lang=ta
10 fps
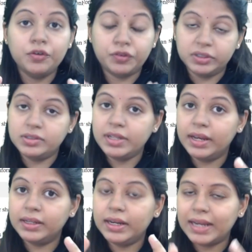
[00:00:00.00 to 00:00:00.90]
ஃபர்ஸ்ட்
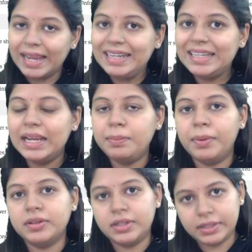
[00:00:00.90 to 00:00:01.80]
எனக்கு நைன்டி எயிட்
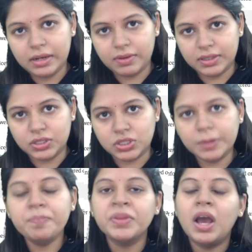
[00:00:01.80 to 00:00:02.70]
பர்சன்டைல் வந்துச்சு
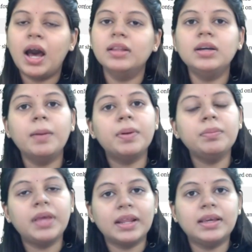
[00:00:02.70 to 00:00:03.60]

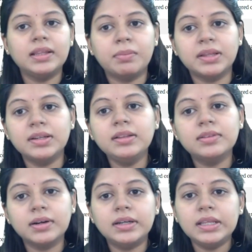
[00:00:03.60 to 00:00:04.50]
அதுக்கப்புறம் எனக்கு இந்த மாதிரி
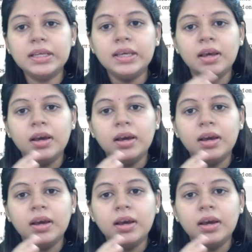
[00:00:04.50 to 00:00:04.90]
தேர்ட்டி